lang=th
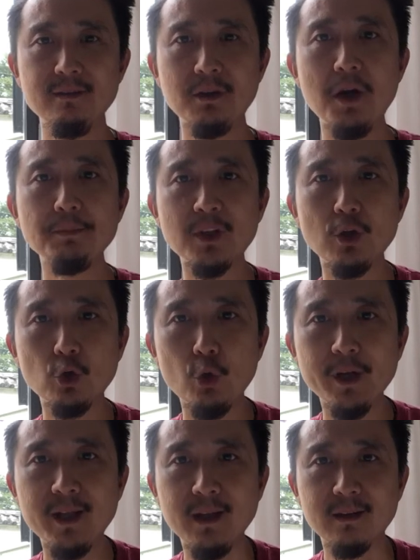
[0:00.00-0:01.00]
เริ่มต้นธุ
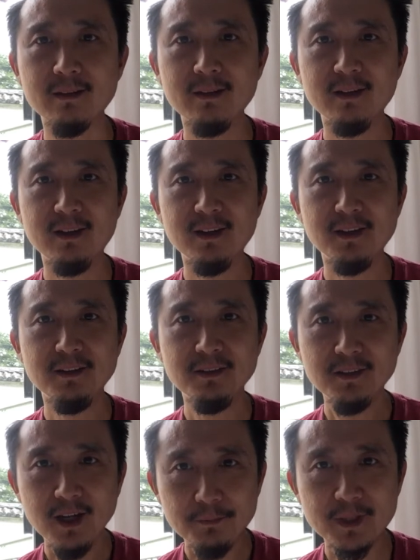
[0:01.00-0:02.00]
รกิจ
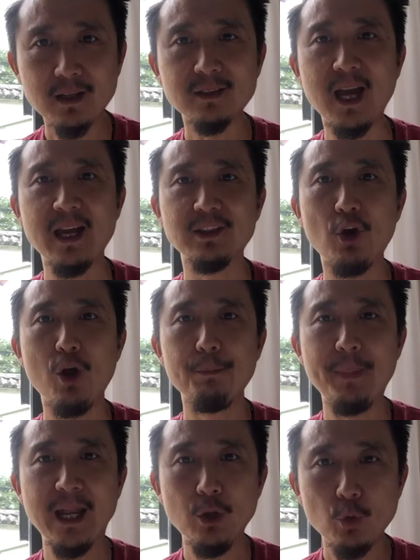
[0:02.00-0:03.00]
เริ่มตั้งแต่ตอน
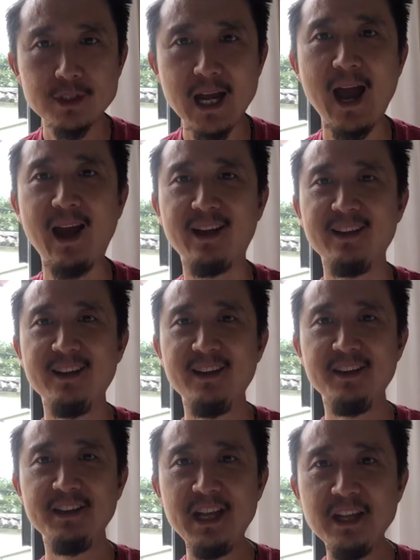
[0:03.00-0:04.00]
เป็นลูกจ้าง
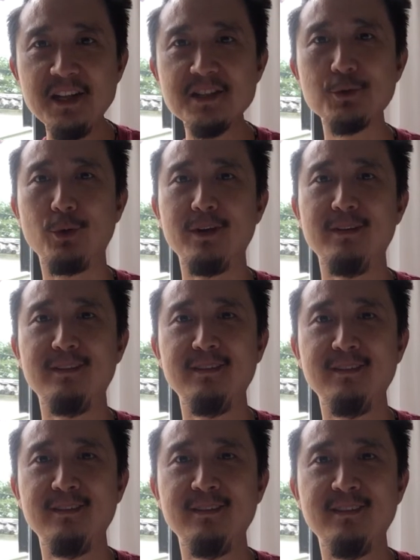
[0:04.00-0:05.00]
ดีที่สุด
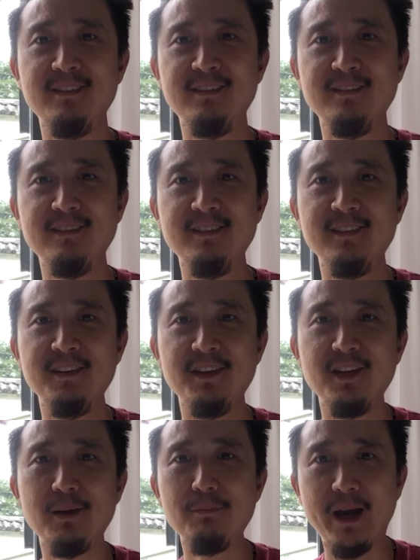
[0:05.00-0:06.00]

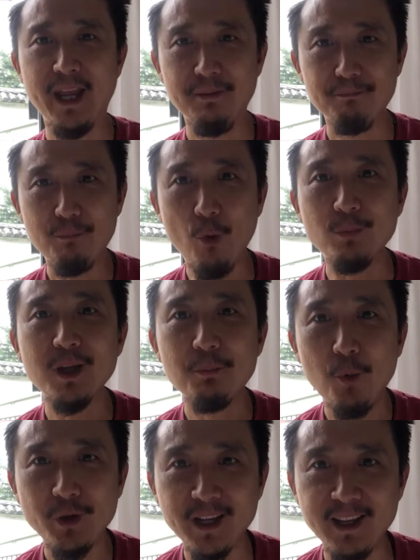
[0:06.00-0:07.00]
ทำไมผมถึง
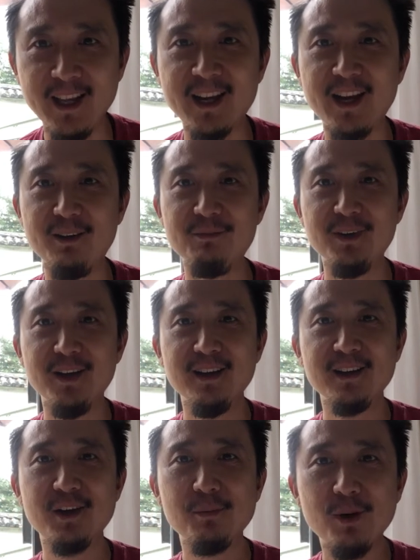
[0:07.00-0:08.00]
พูดอย่างนี้ครับ
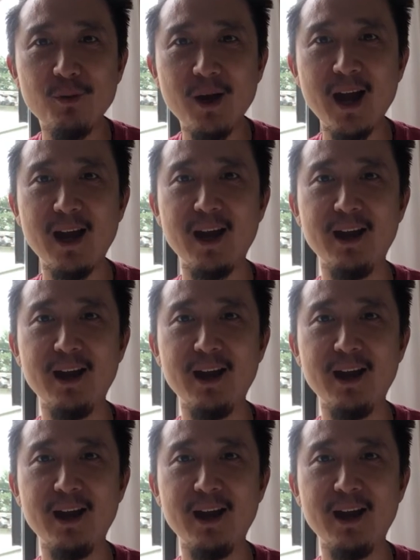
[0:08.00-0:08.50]
ก็เพราะว่า